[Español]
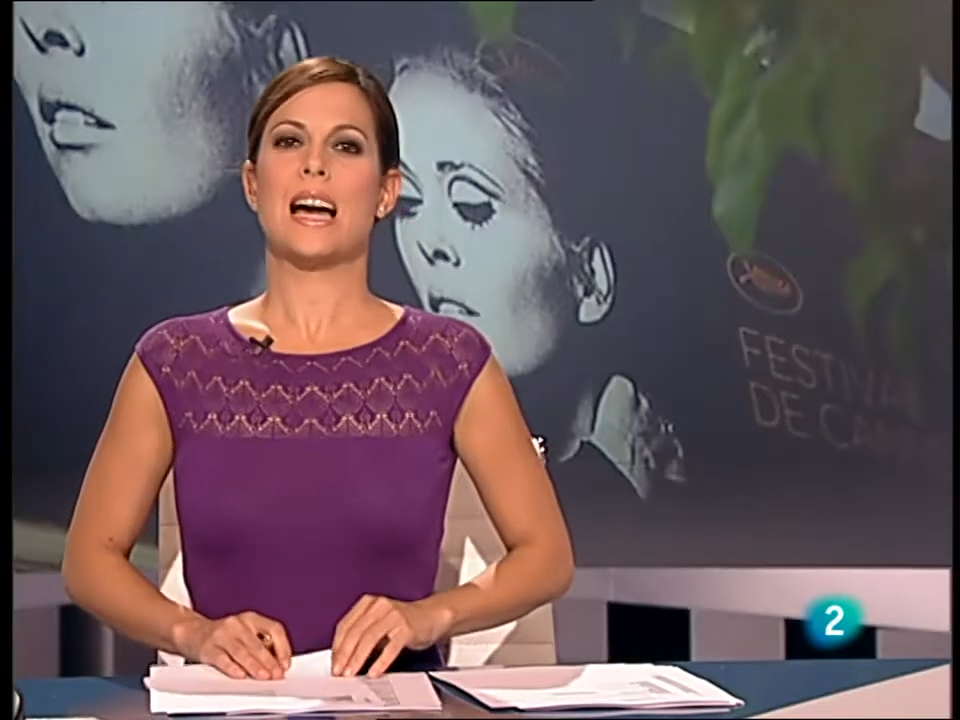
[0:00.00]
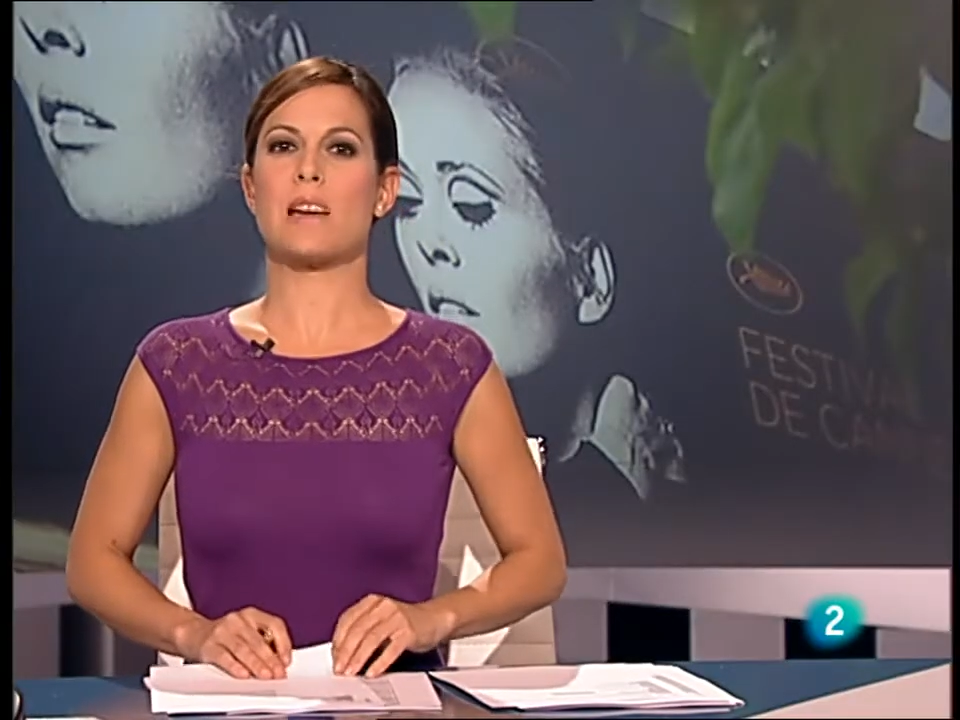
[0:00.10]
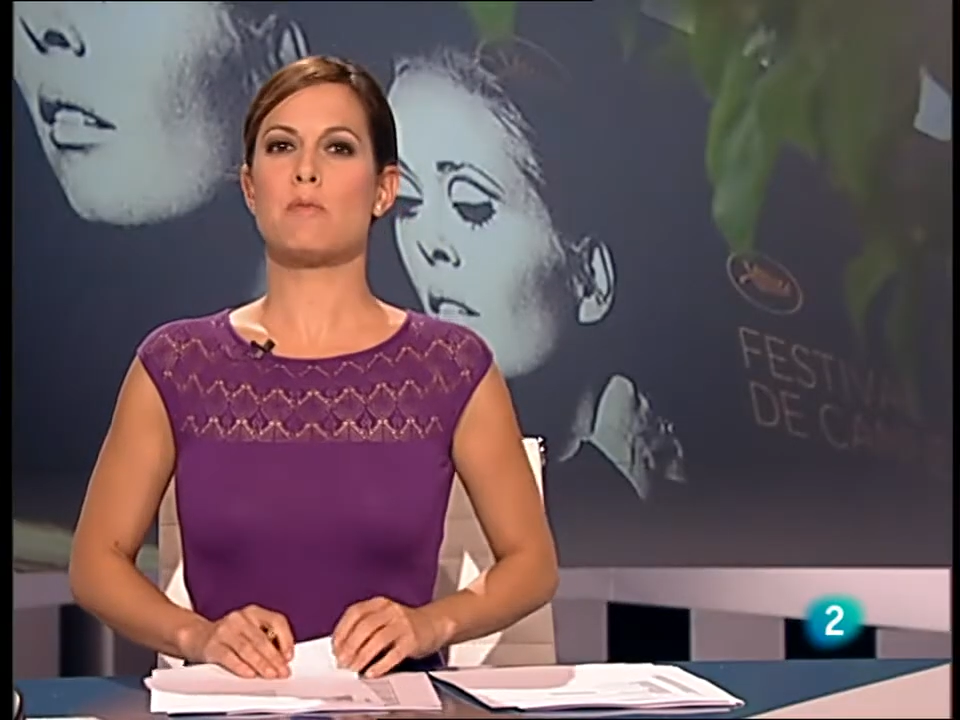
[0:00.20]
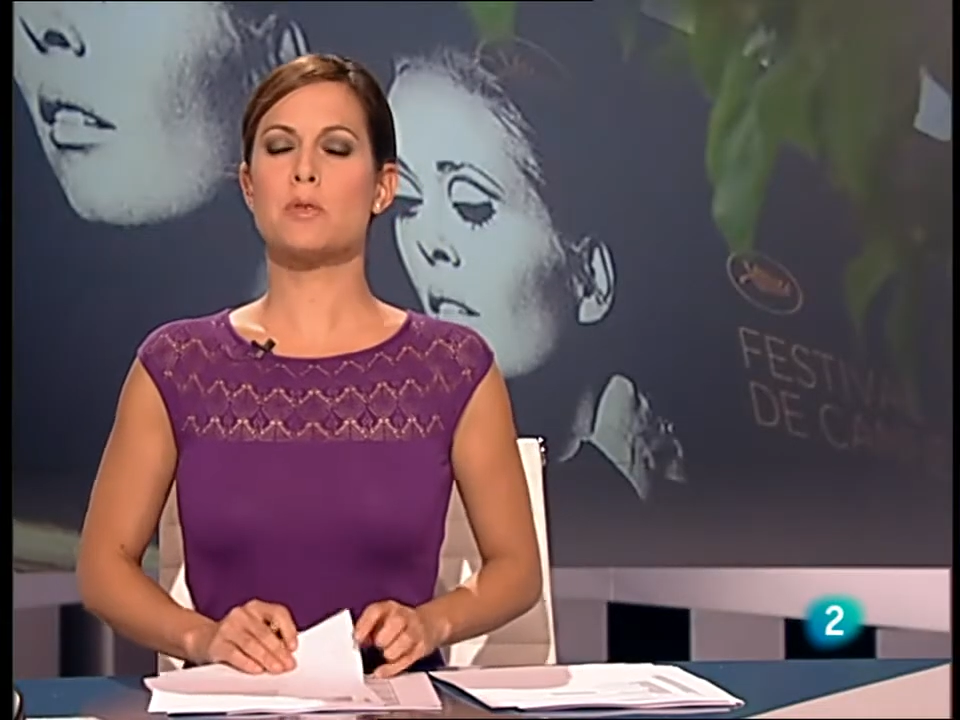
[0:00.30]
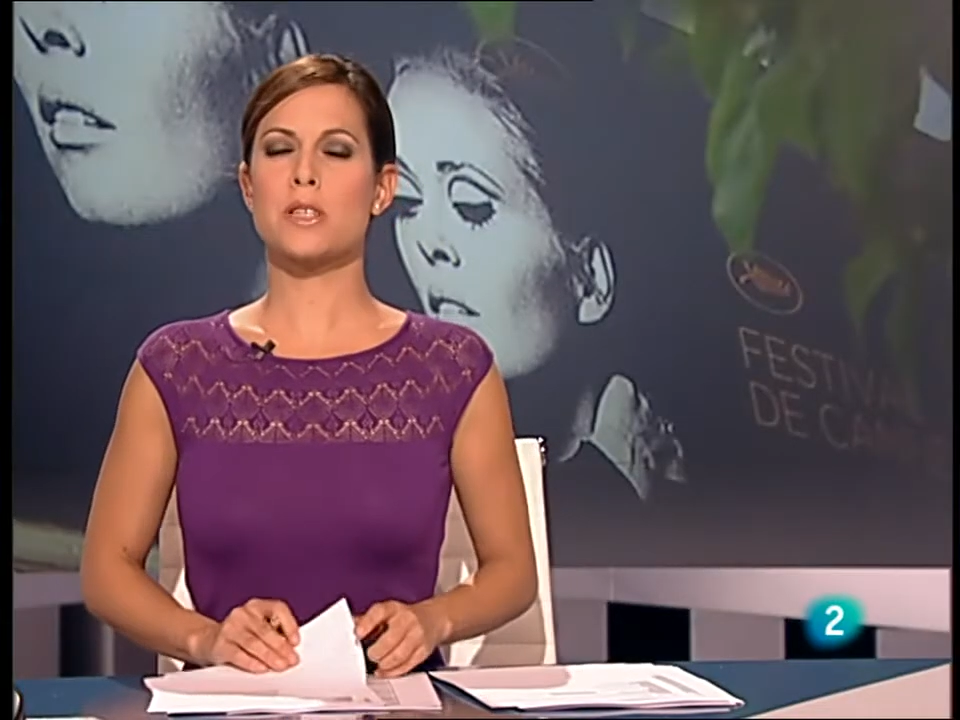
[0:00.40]

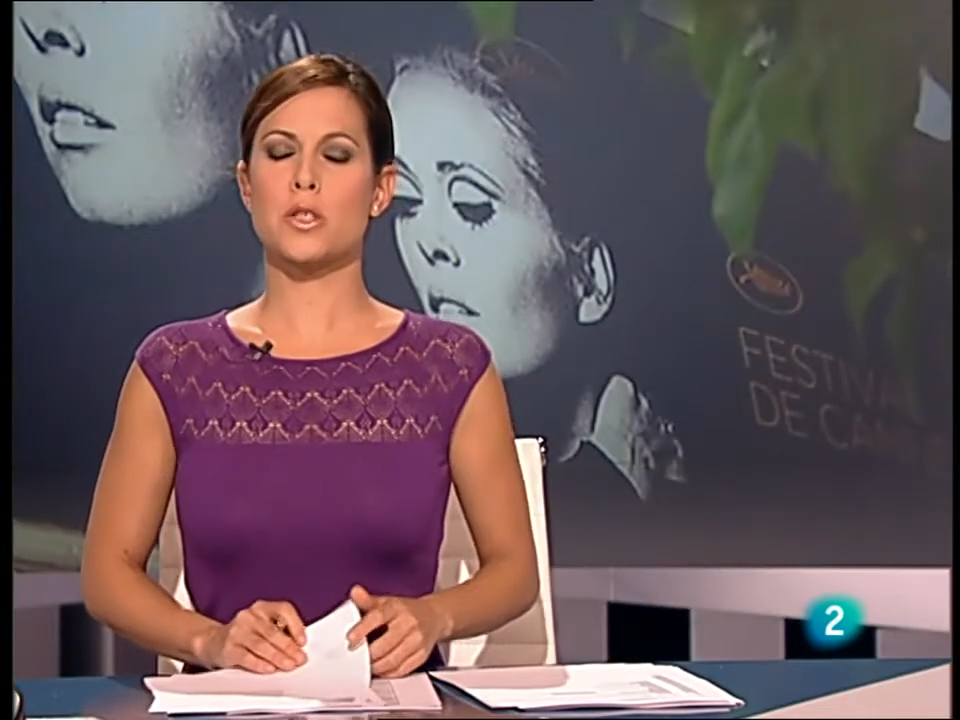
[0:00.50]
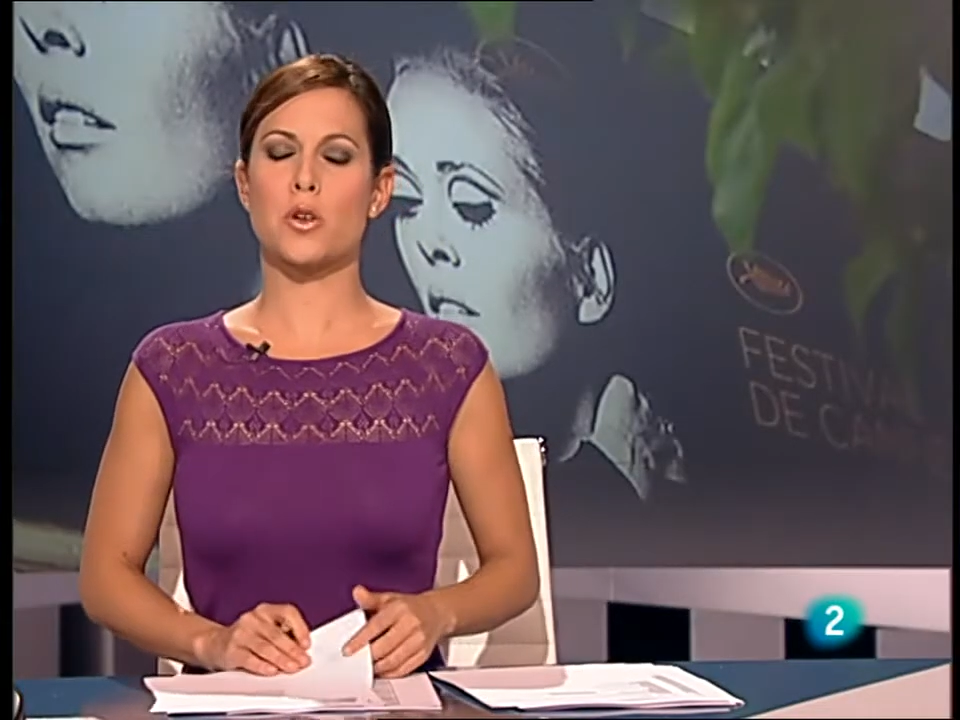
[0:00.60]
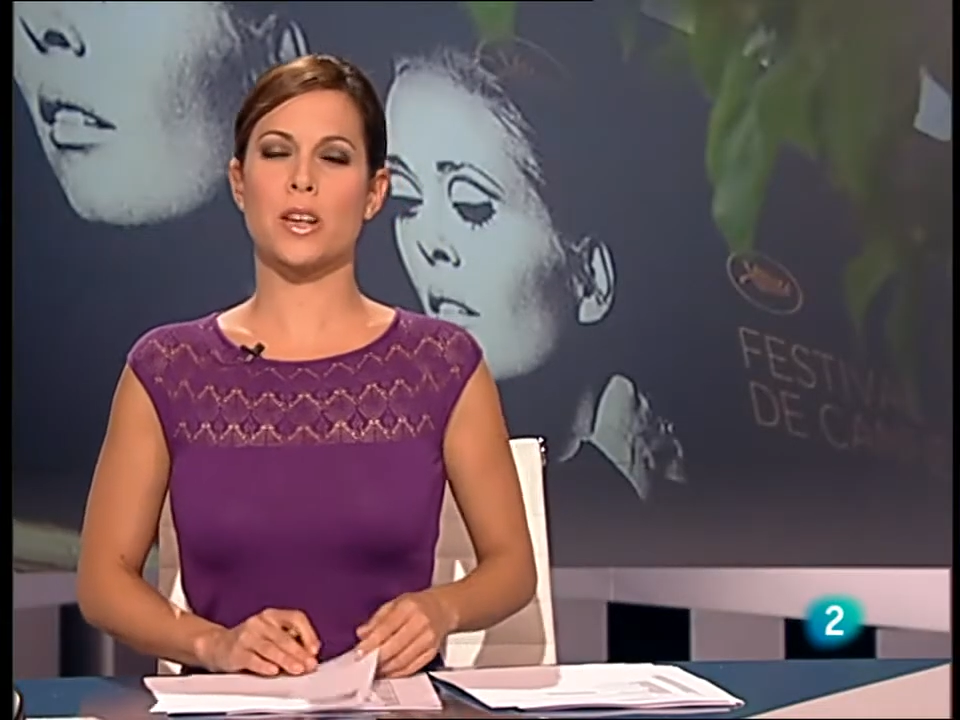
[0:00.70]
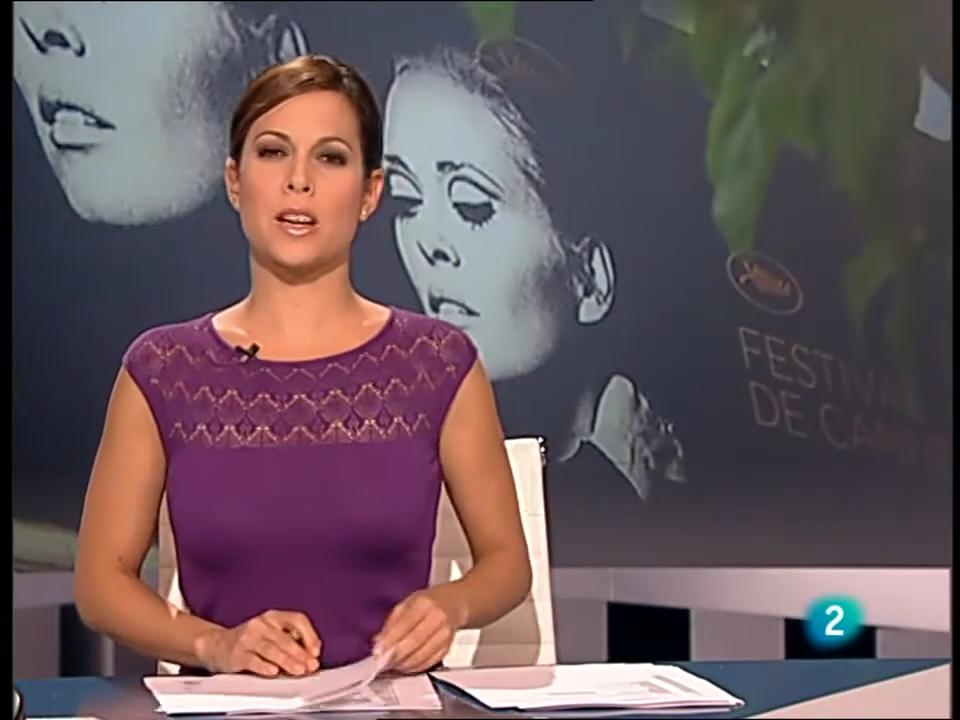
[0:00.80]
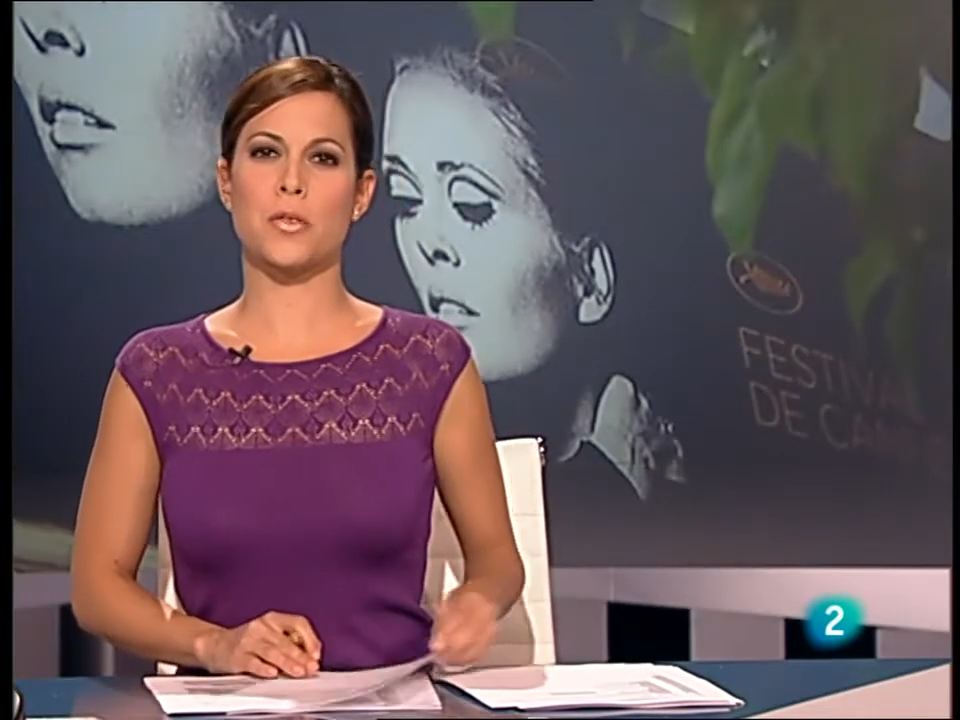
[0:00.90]
Al que hemos visto en